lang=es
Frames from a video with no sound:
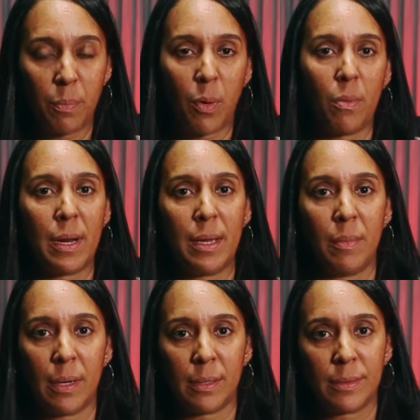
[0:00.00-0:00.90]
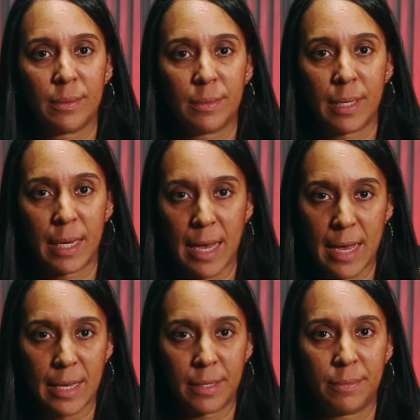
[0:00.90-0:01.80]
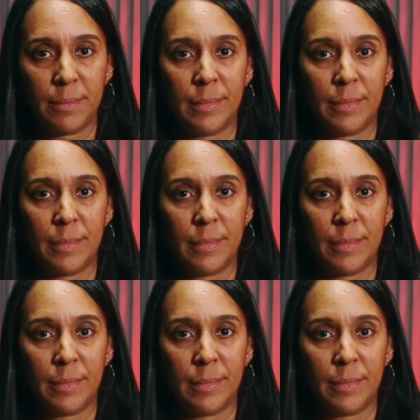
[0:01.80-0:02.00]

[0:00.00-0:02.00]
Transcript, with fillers: problema que hay,